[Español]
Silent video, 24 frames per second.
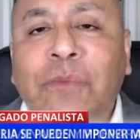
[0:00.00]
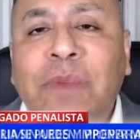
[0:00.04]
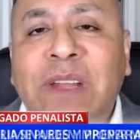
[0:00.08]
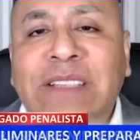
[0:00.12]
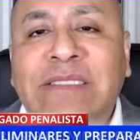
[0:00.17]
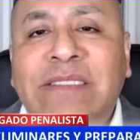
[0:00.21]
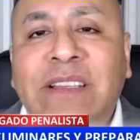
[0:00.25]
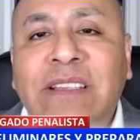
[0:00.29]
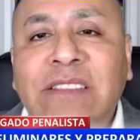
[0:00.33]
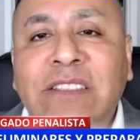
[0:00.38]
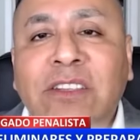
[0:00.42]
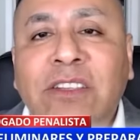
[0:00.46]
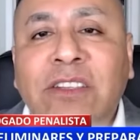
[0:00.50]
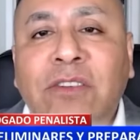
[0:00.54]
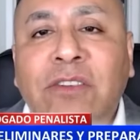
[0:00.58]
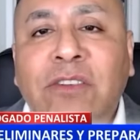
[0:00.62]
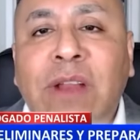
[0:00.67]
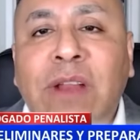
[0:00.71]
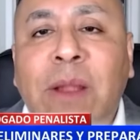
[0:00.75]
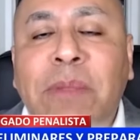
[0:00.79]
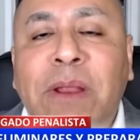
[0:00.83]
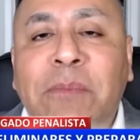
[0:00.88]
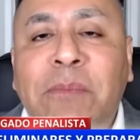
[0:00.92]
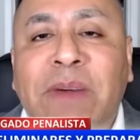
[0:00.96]
meses y
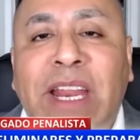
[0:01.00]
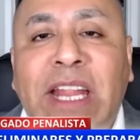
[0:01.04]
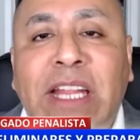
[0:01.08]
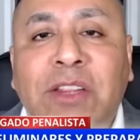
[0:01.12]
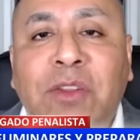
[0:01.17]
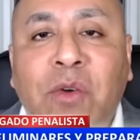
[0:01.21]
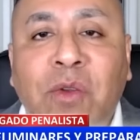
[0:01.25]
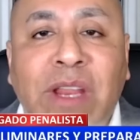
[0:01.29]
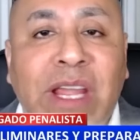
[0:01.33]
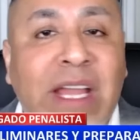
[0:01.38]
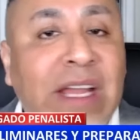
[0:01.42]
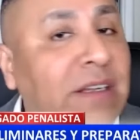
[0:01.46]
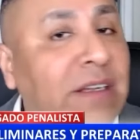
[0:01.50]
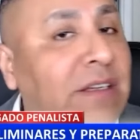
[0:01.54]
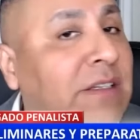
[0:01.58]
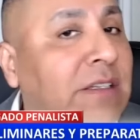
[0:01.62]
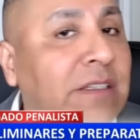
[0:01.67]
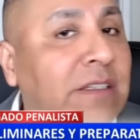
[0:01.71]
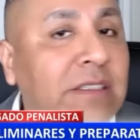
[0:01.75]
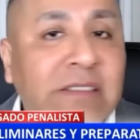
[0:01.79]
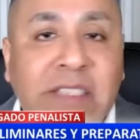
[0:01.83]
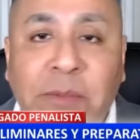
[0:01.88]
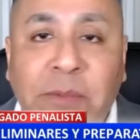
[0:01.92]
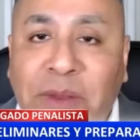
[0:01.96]
una preparatoria,
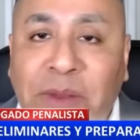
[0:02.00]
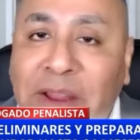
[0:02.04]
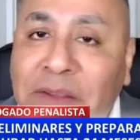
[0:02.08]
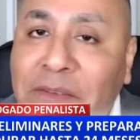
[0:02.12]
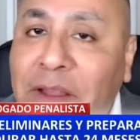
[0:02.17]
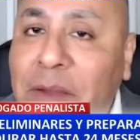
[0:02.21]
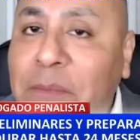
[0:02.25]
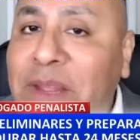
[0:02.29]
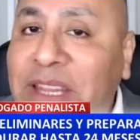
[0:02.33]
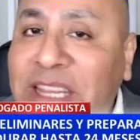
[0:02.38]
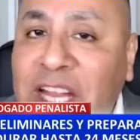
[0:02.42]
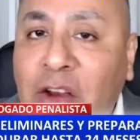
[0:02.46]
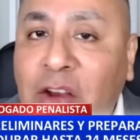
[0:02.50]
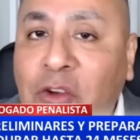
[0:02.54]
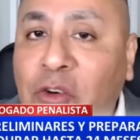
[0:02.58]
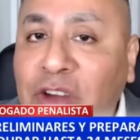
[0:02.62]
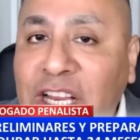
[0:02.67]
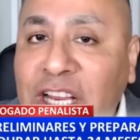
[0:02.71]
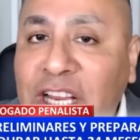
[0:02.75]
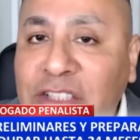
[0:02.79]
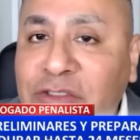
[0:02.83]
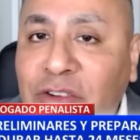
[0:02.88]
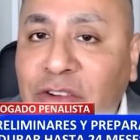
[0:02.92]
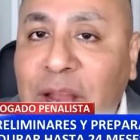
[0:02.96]
si previamente el
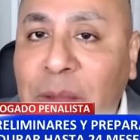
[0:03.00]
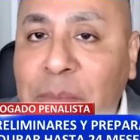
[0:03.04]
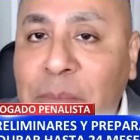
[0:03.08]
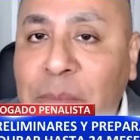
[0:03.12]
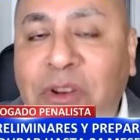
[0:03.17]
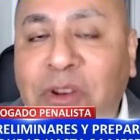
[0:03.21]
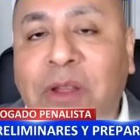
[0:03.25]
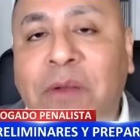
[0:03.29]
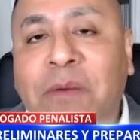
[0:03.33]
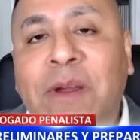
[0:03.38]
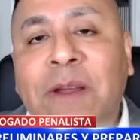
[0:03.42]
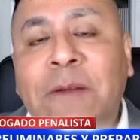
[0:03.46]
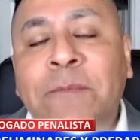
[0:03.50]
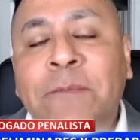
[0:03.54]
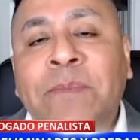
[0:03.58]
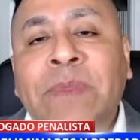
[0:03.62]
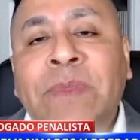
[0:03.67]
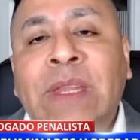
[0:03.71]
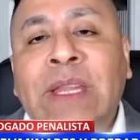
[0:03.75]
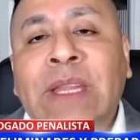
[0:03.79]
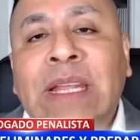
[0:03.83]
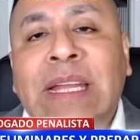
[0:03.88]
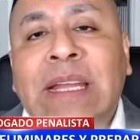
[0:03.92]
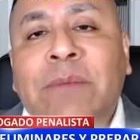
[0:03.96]
Congreso la
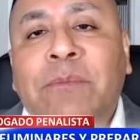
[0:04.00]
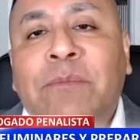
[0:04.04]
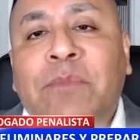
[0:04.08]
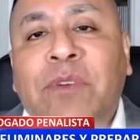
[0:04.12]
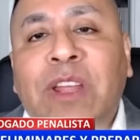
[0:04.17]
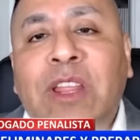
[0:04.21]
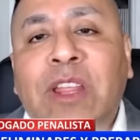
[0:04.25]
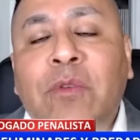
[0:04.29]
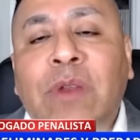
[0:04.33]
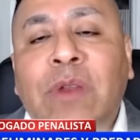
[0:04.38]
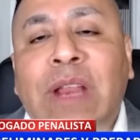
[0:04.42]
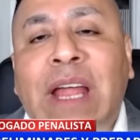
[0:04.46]
aprueba, puede